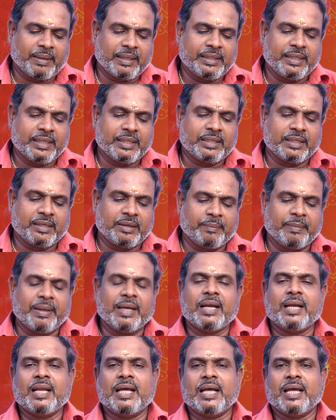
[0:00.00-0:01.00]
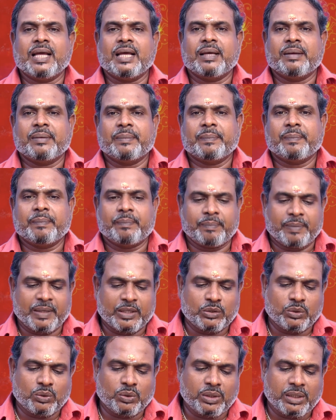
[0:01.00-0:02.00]
அன்னைக்கு மதியத்துக்கு மேலே
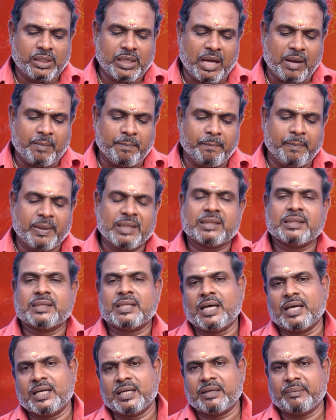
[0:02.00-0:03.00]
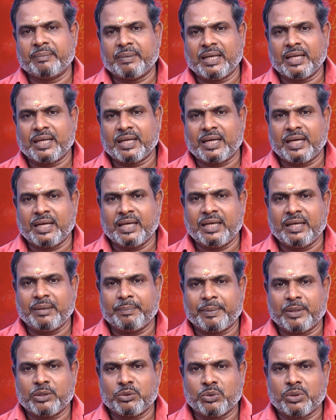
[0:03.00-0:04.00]
பதினொன்று ஐம்பத்தாறுக்கு மேலே
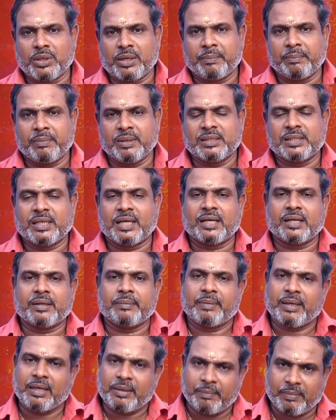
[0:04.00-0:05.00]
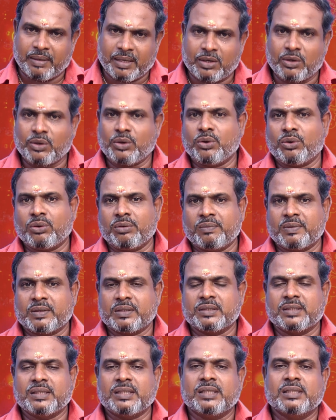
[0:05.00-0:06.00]
காலையில் பதினொன்று ஐம்பத்தாறுக்கு மேலே
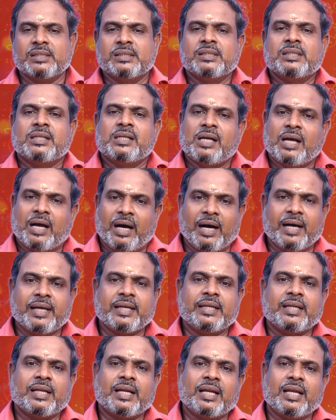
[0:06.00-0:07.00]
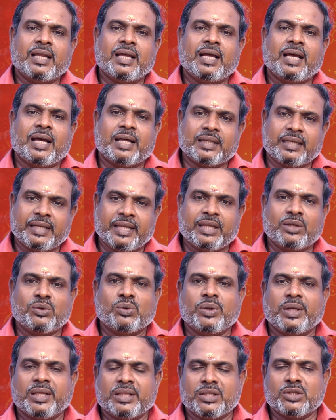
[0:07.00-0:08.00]
மரணயோகம் வருது ஆகையினால்
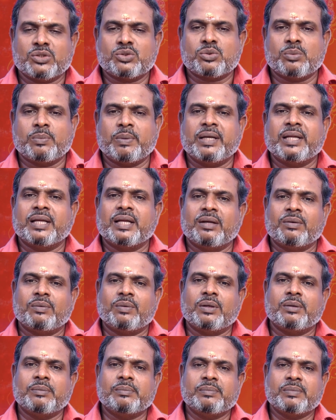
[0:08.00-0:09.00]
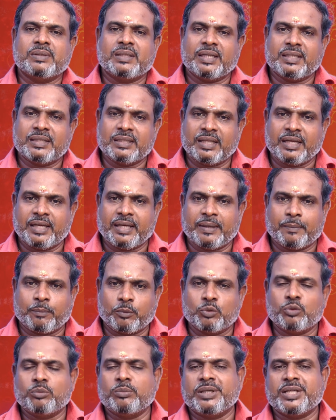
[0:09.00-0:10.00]
அன்னைக்கும் எந்த சுப நிகழ்வுகளும்
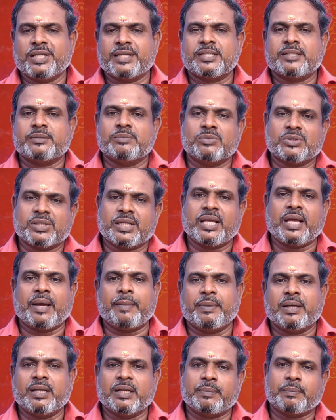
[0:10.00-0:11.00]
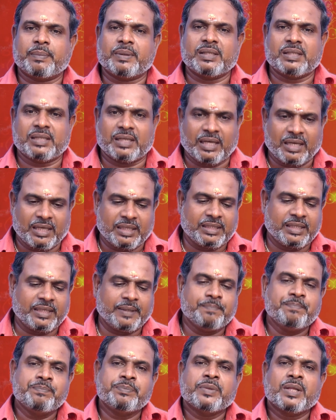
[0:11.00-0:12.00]
எந்த புது முயற்சியும் செய்யாமல் இருப்பது
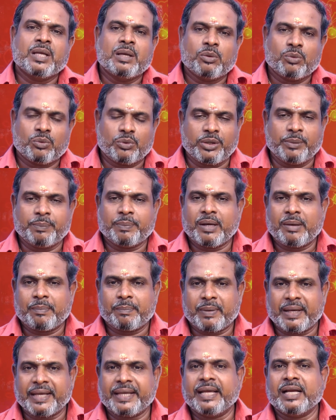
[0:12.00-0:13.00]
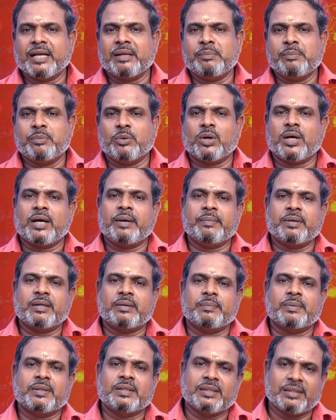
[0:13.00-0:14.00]
நல்லது குறிப்பாக பயணம்
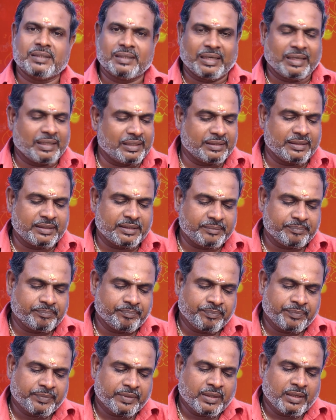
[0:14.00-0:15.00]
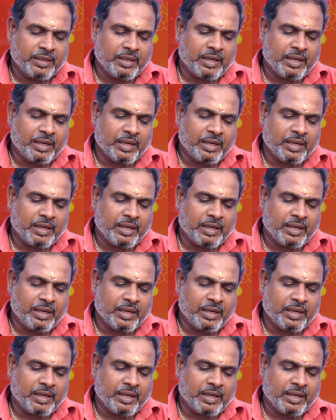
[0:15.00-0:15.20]
போகாமல் இருப்பது நல்லது